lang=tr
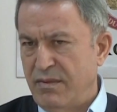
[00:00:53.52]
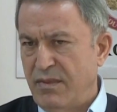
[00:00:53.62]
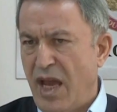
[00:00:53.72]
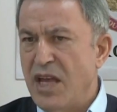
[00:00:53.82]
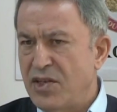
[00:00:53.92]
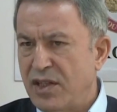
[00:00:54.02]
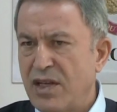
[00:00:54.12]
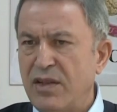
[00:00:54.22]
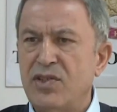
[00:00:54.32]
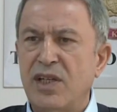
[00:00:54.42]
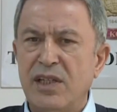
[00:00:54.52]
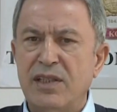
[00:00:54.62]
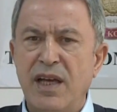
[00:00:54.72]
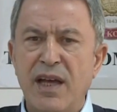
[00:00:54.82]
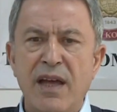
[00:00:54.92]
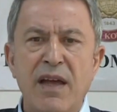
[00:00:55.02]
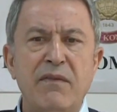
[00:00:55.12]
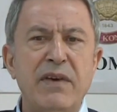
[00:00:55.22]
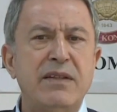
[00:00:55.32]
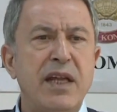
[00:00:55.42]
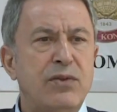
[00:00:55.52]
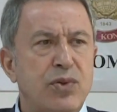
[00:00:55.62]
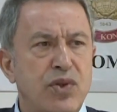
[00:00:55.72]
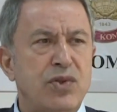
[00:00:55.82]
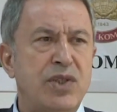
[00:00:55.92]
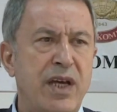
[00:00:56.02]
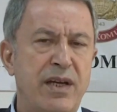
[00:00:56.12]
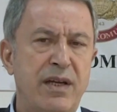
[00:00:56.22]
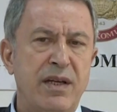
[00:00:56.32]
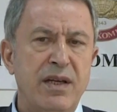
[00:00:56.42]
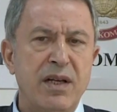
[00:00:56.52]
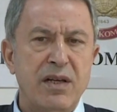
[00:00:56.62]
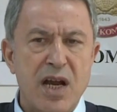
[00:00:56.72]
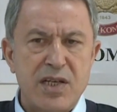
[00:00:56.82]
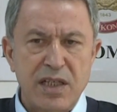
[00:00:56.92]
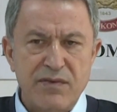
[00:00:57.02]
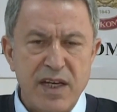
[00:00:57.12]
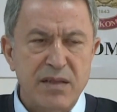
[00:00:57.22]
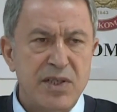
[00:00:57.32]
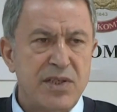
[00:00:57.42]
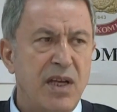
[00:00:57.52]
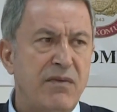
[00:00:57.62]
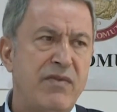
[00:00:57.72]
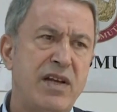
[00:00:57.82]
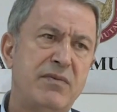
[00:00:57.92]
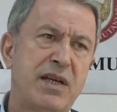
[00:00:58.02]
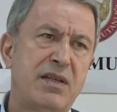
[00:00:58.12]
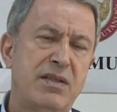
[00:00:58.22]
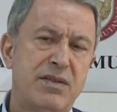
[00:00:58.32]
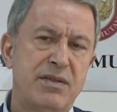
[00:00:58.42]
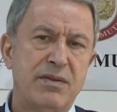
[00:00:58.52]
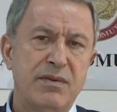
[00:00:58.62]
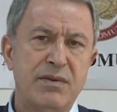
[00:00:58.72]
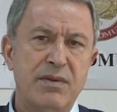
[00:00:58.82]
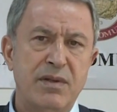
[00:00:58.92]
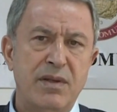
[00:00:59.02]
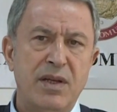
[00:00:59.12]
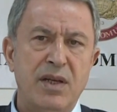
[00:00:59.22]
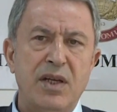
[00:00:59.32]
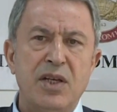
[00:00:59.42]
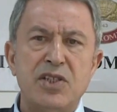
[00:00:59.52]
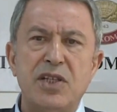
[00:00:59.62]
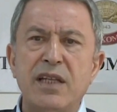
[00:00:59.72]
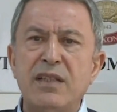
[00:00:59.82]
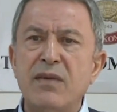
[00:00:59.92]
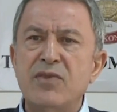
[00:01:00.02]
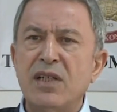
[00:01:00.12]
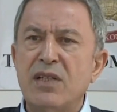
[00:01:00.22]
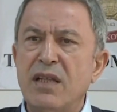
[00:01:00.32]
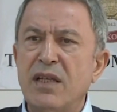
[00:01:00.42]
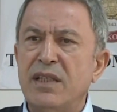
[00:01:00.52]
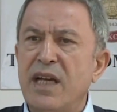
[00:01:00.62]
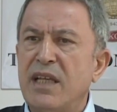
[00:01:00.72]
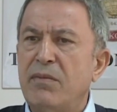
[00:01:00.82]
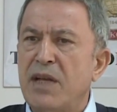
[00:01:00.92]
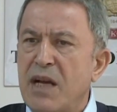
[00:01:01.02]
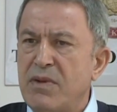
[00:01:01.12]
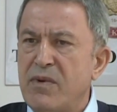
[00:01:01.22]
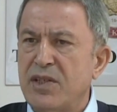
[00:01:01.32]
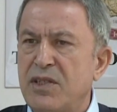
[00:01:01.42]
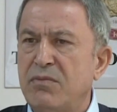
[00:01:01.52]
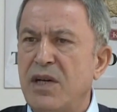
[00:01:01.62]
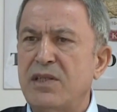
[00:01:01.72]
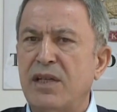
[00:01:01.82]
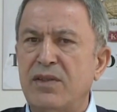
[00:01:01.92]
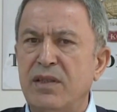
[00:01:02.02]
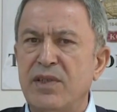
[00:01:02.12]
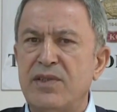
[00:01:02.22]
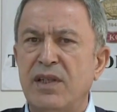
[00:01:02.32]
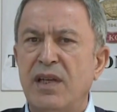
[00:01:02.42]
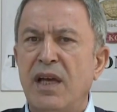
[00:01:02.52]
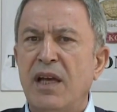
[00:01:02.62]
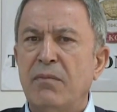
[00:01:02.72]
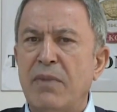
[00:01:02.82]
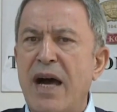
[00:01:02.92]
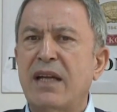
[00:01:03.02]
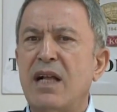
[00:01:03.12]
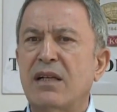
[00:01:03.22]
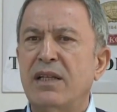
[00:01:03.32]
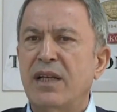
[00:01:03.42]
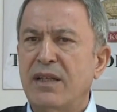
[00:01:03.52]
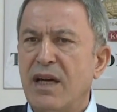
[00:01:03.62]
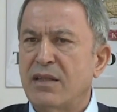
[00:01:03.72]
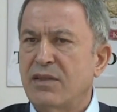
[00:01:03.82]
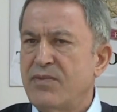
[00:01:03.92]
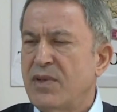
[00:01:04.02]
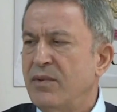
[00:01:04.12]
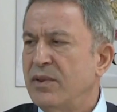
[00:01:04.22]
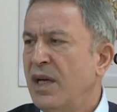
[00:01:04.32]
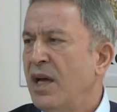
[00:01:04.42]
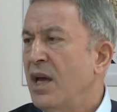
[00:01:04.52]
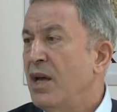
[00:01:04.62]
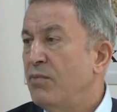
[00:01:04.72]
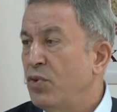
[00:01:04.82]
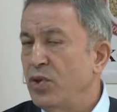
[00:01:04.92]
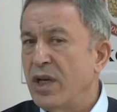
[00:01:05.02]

en şiddetli şekilde ve tereddütsüzce karşılık verilmiş ve verilmektedir. Şehitlerimizin kanlarını yerde bırakmamak başlattığımız Bahar Kalkan Harekatı kapsamında bugüne